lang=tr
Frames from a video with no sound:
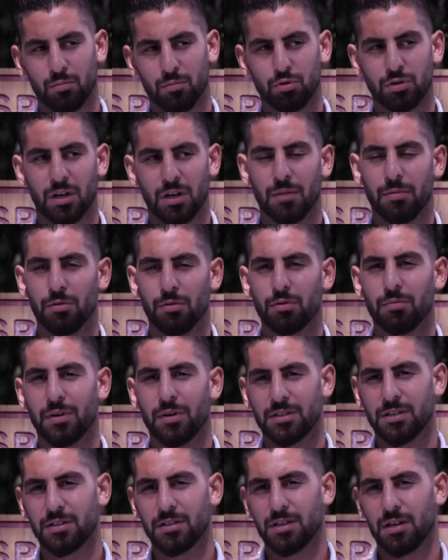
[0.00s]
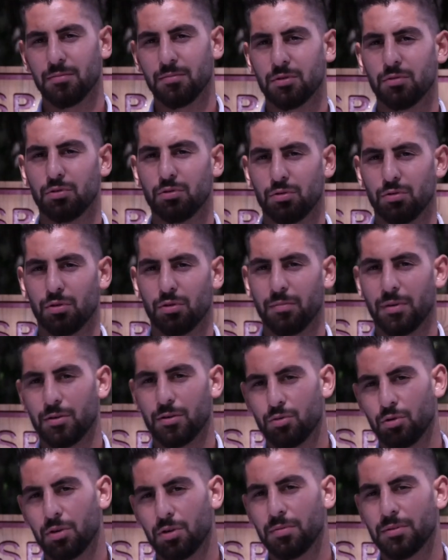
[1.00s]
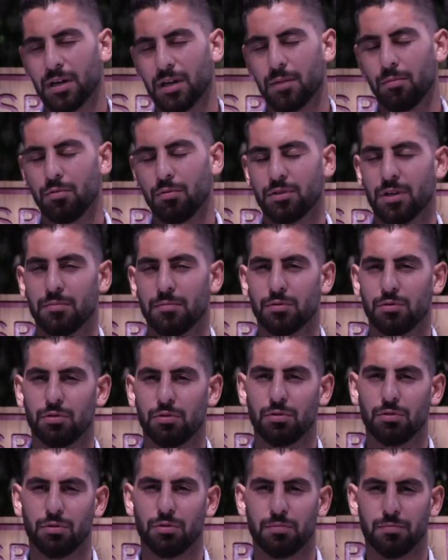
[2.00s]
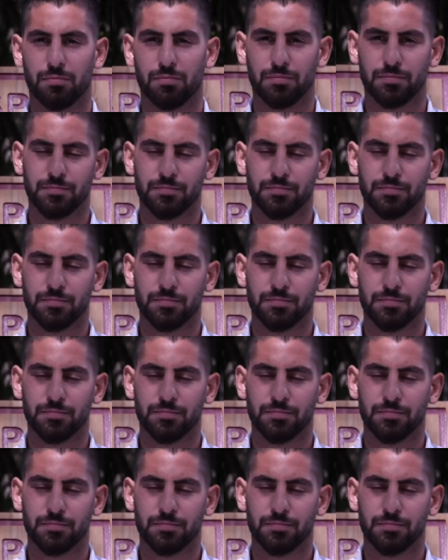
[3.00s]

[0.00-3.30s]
Bu sene ben onu başaracağımızı düşünüyorum yani çok iyi bir takım olacağımızı düşünüyorum.